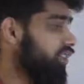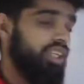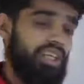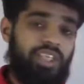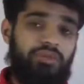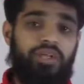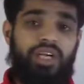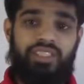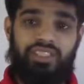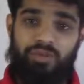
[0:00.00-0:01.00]
सेंडर था वो
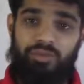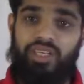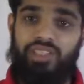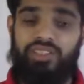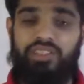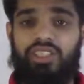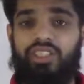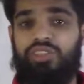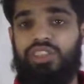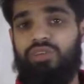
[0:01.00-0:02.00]
डाटा सेंड भी कर सकता
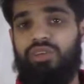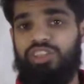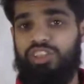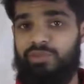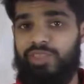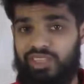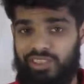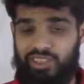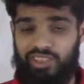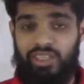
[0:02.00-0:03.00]
था रिसीवर रिसीव भी कर
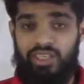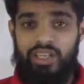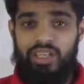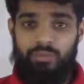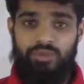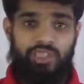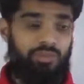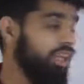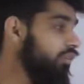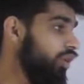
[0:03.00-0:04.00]
सकता था
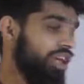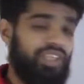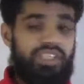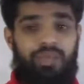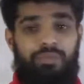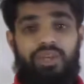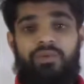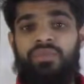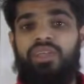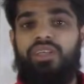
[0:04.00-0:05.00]
मतलब कि वो एक ही टाइम पे
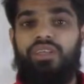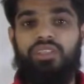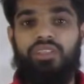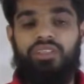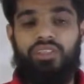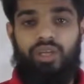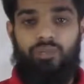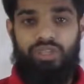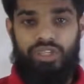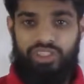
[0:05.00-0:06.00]

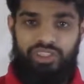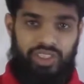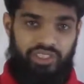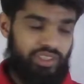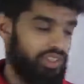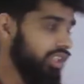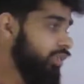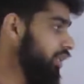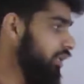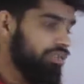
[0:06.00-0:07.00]
कम्युनिकेशन uh, कर सकते
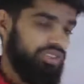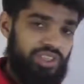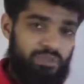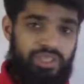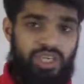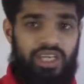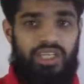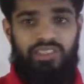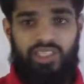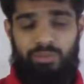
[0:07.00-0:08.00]
थे मतलब रिसीव भी कर
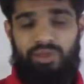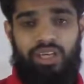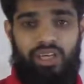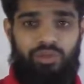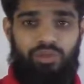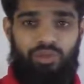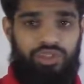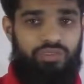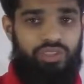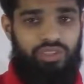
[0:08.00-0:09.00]
रहा है सेंड भी कर रहा है और जो
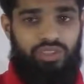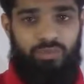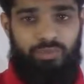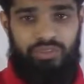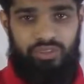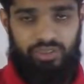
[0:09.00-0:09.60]
रिसीवर है उसका वापस